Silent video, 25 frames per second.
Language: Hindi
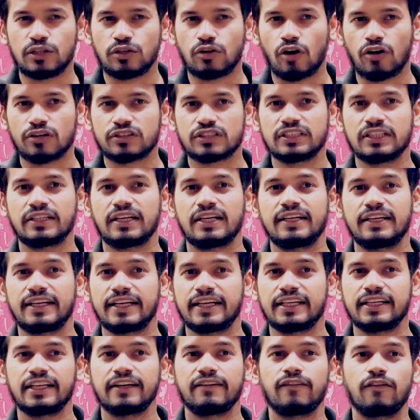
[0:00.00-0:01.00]
टॉक्सिक एंड
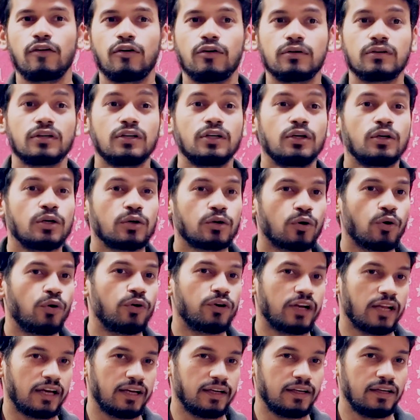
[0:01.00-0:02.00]
नेगेटिव लोग
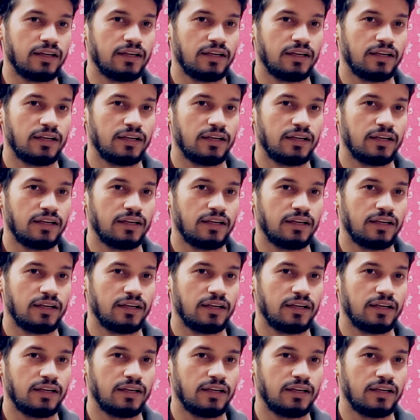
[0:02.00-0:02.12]
कौन हैं